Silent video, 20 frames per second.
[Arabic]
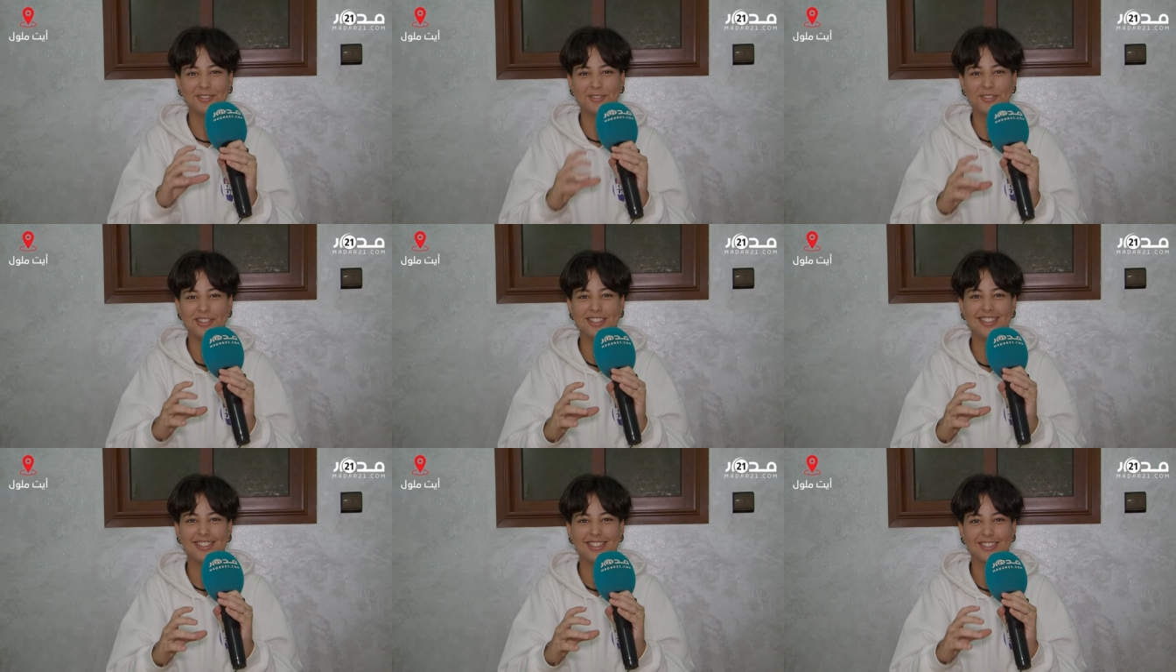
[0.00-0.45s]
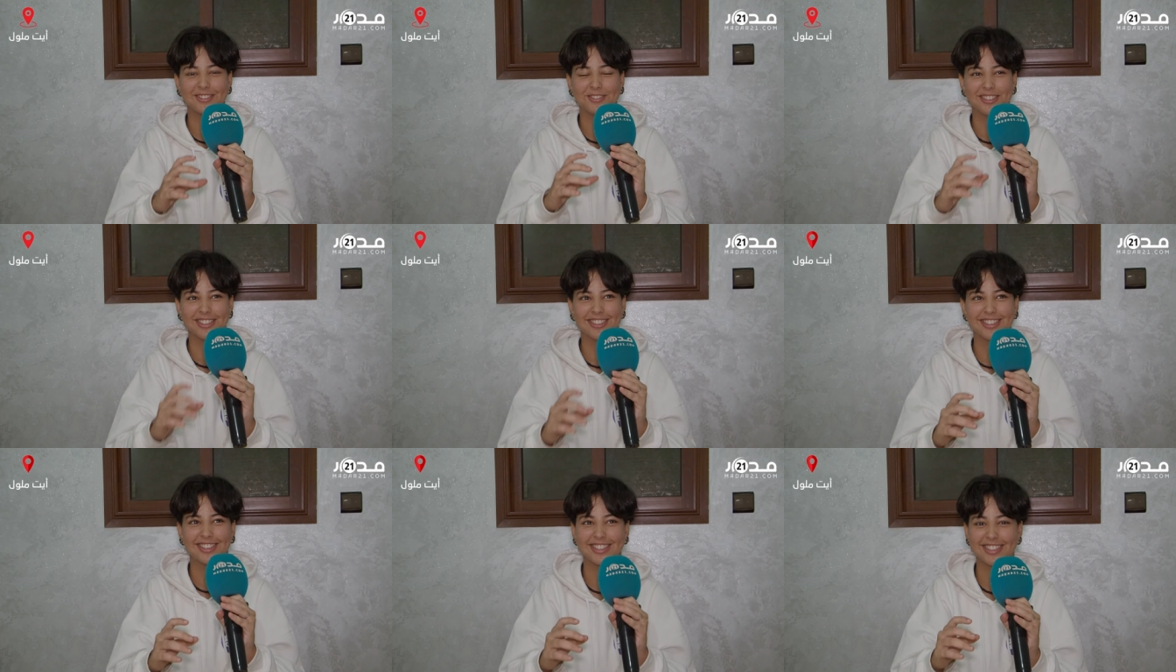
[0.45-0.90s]
البنت
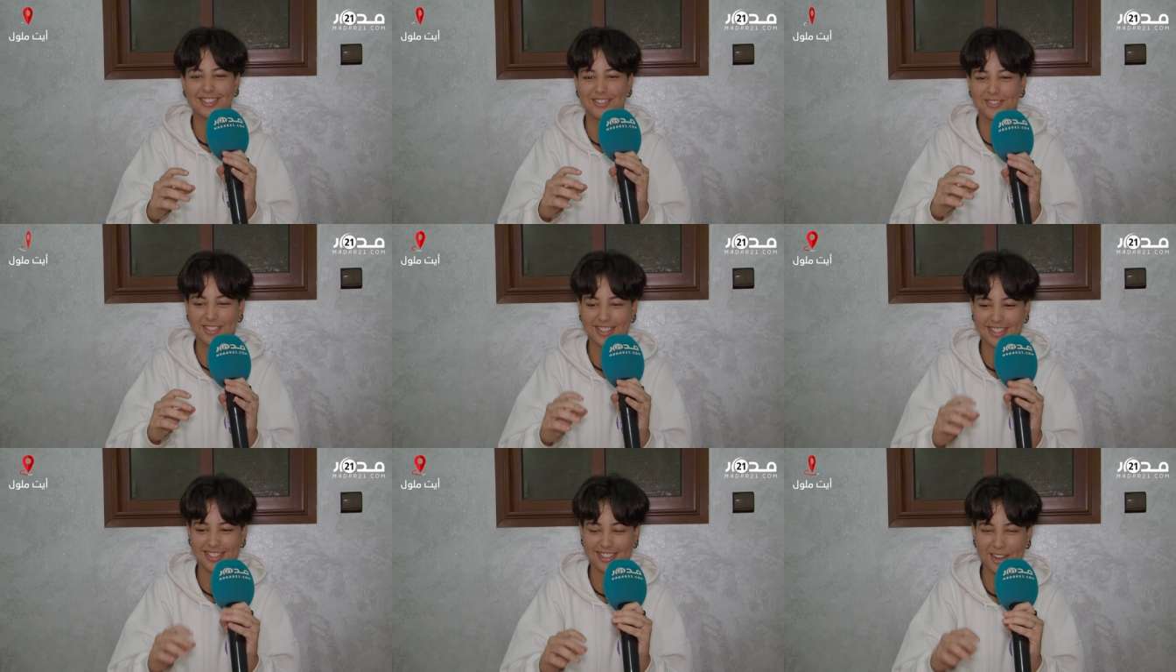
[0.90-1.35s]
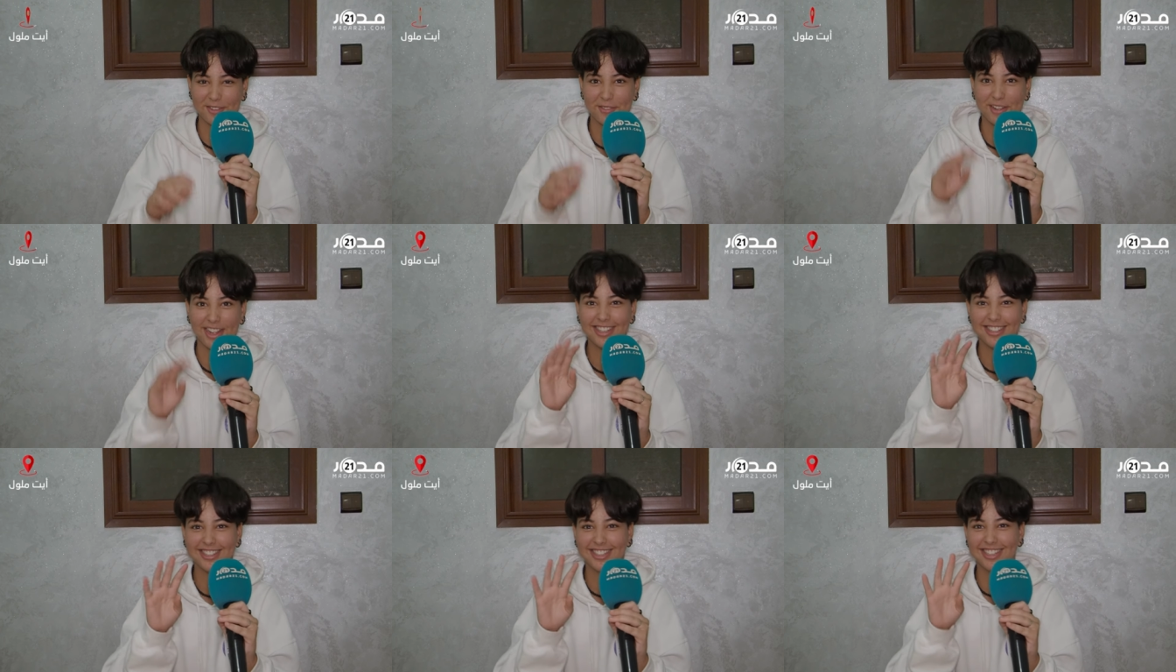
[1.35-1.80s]
وسط وسط
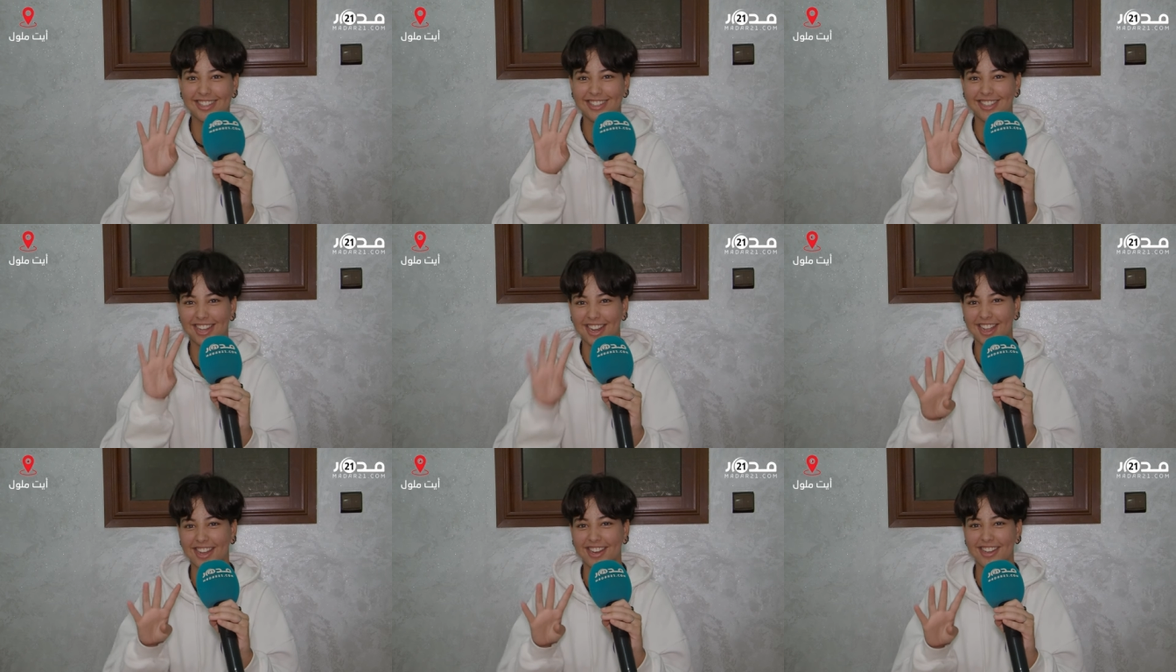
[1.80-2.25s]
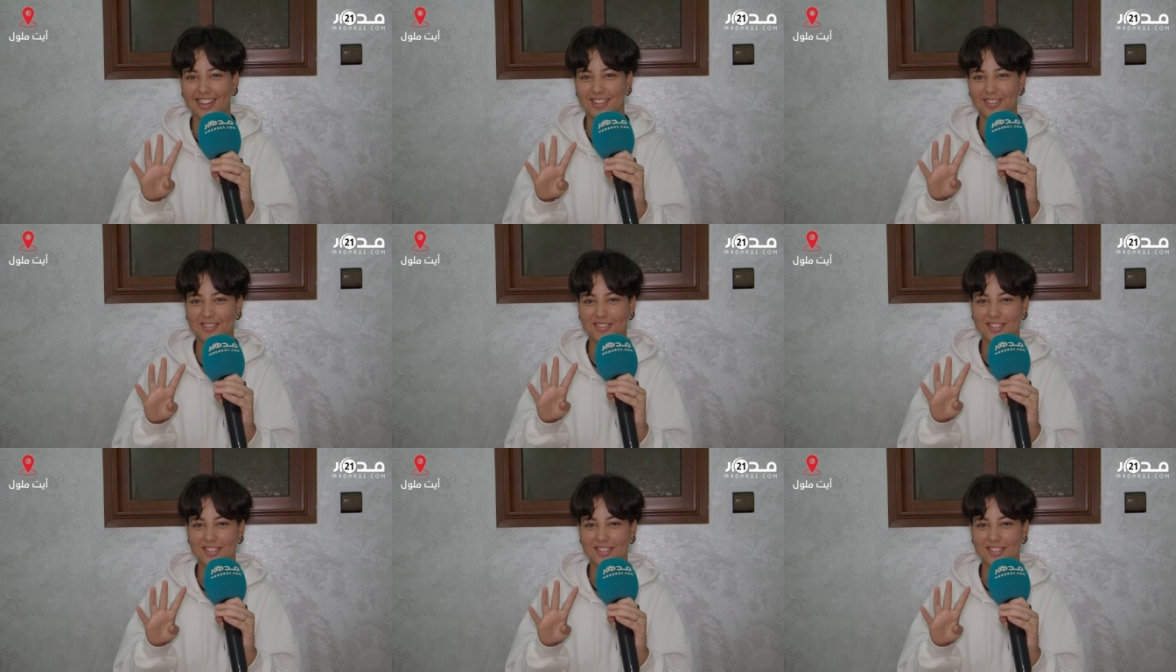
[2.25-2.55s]
ربعه ديال الدراري